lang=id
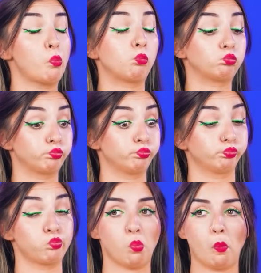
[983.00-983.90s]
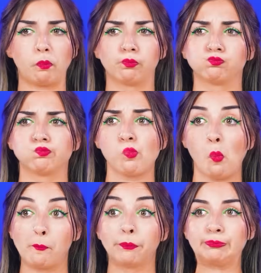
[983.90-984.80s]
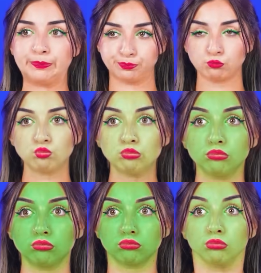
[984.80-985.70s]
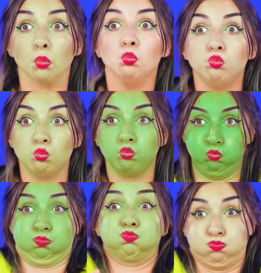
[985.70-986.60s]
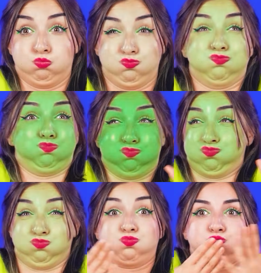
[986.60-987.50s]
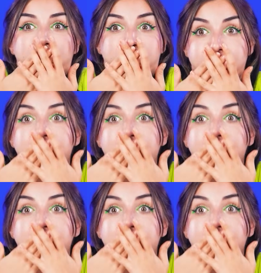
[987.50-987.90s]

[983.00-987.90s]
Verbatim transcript: bagaimana? Apa itu enak, Mary? Dan rencana itu gagal. Tidak peduli